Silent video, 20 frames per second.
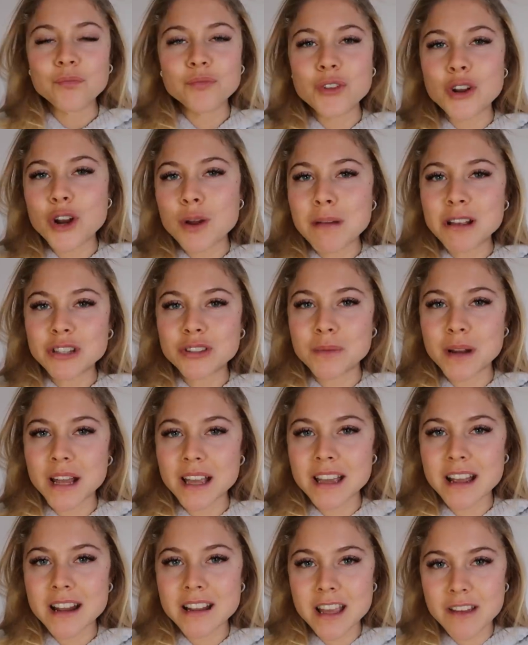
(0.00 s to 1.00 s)
non ho messo
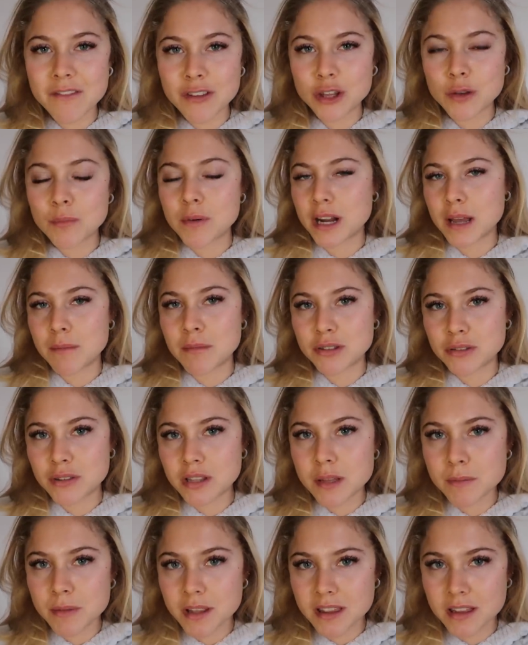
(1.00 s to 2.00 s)
neanche il lievito perché mi
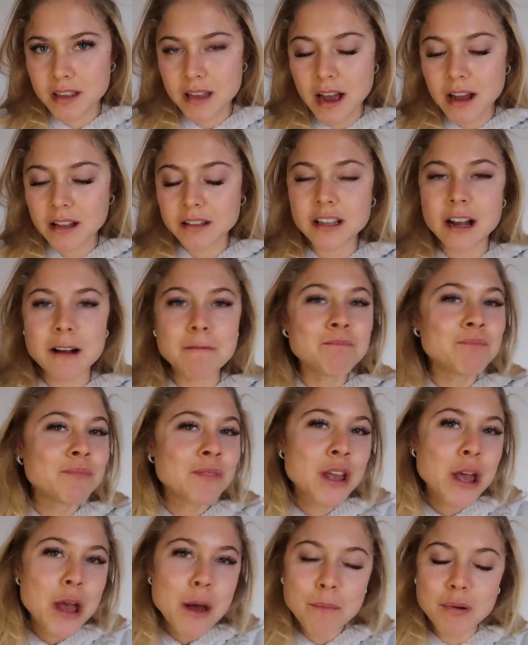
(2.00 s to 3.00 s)
sono dimenticata,
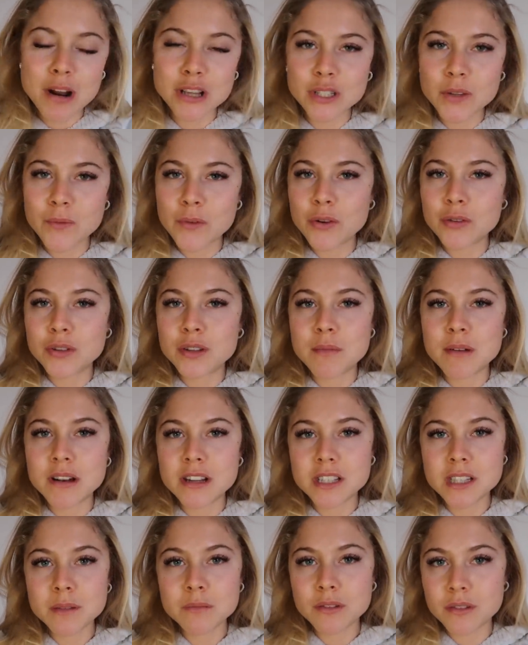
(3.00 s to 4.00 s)
però sono venuti
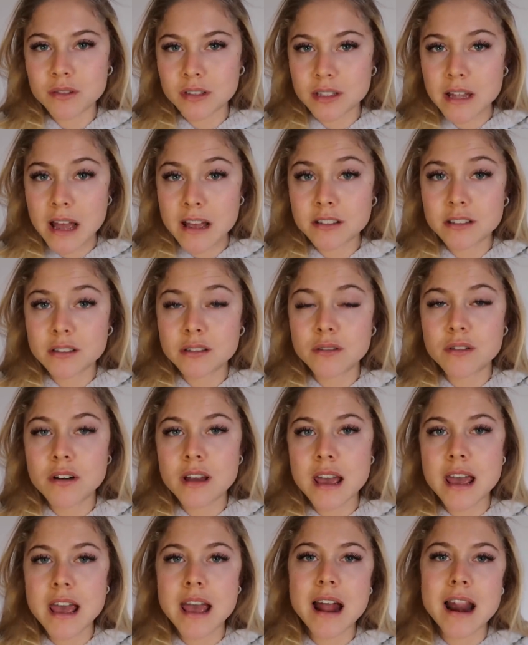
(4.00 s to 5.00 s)
benissimo lo
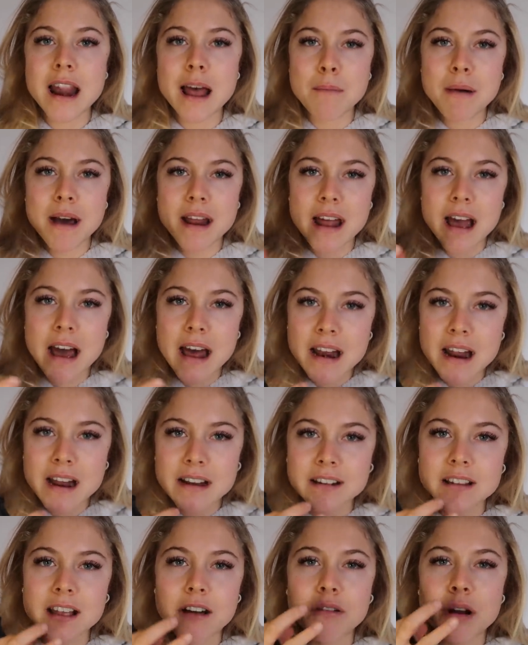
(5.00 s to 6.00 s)
stesso e la banana
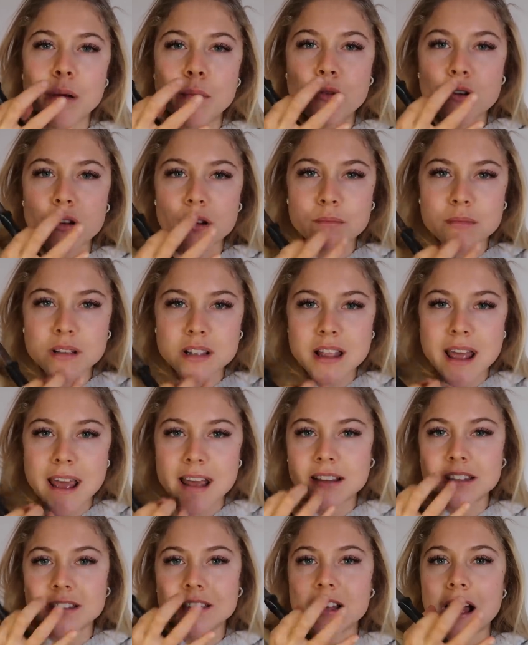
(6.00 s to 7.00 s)
gli dà una
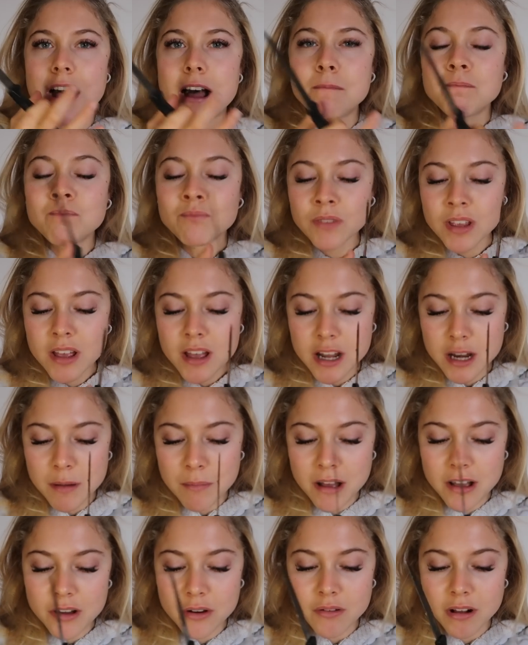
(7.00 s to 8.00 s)
morbidezza,
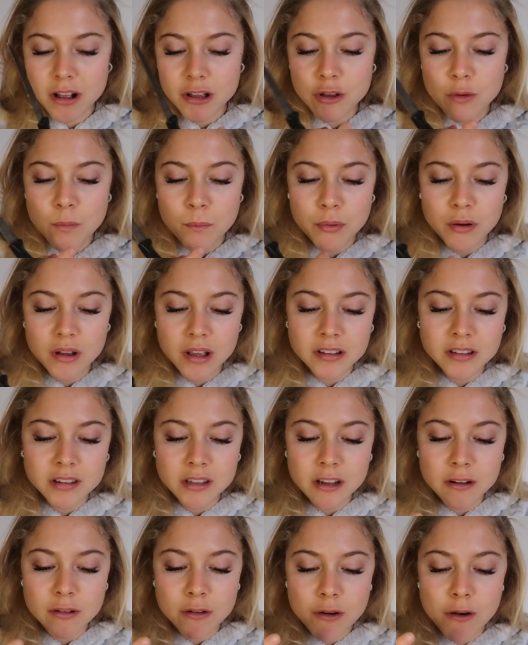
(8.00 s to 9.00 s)
rimangono anche un
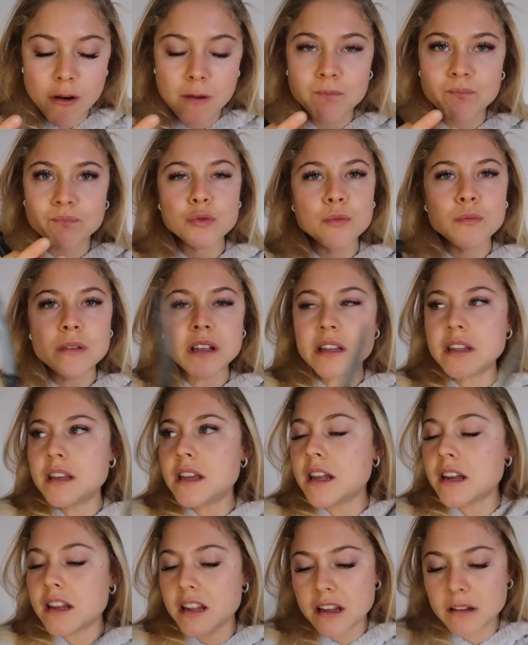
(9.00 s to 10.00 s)
pochettino
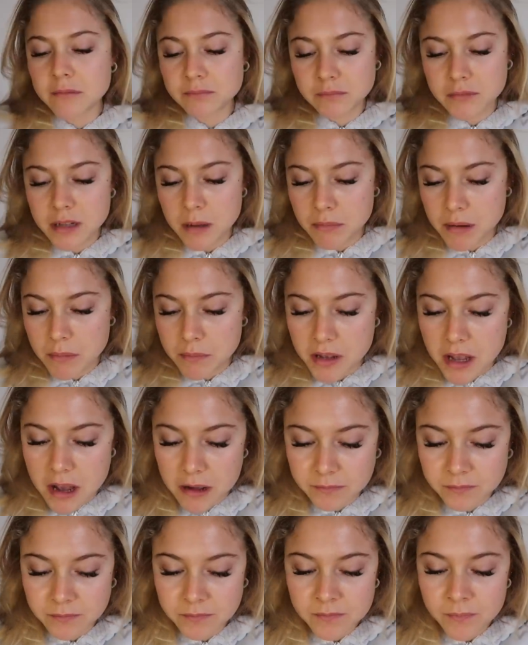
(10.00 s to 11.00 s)
umidini, mamma
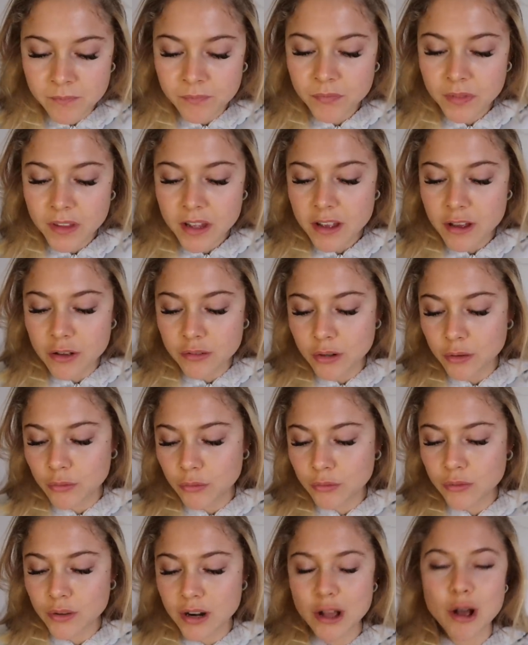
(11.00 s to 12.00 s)
mia. E
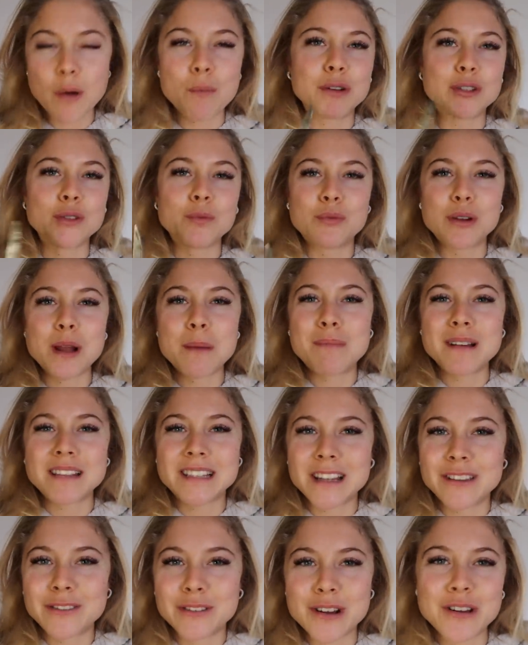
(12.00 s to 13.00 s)
oltretutto, raga, ho preso pure il
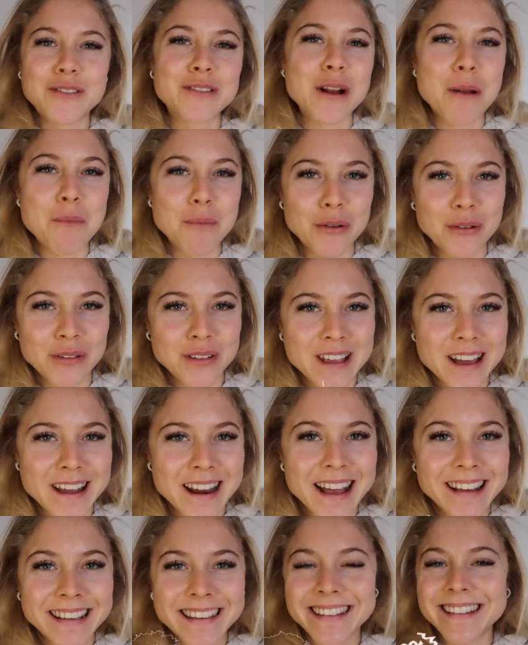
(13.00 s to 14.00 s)
pezzettone, con il burro di
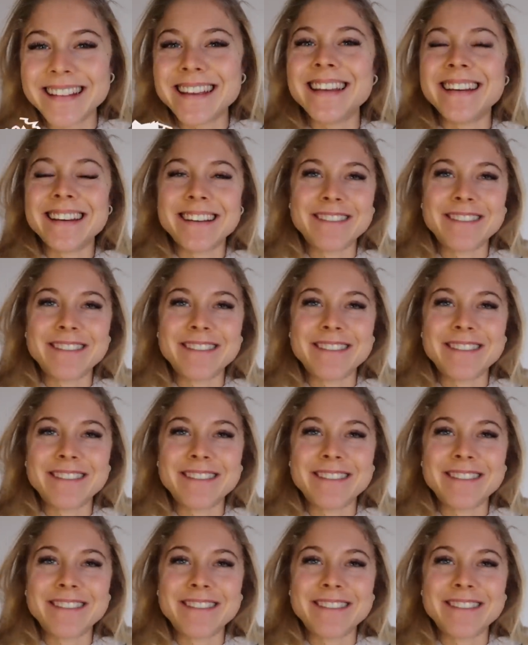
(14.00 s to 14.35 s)
arachidi,